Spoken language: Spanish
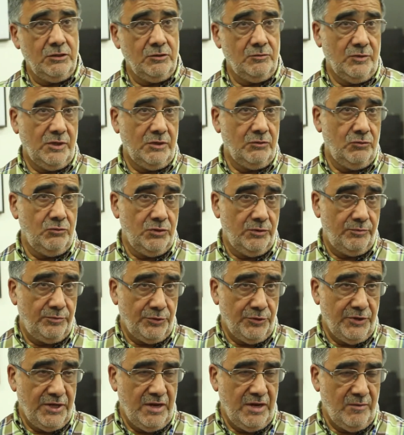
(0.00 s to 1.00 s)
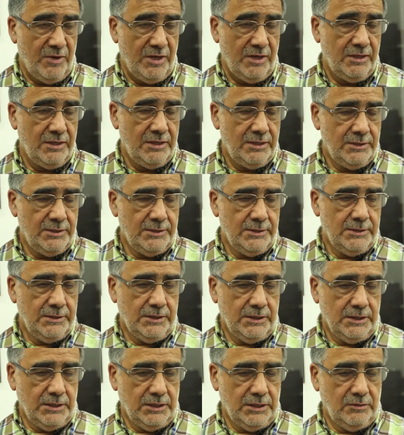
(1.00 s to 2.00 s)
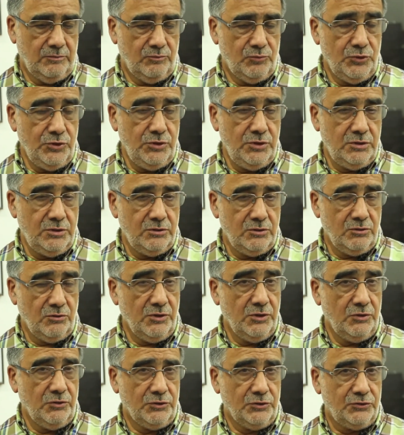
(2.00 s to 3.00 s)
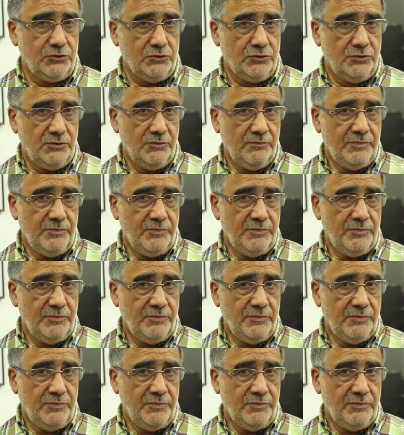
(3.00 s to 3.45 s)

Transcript: como algunos programas eh, muy novedoso.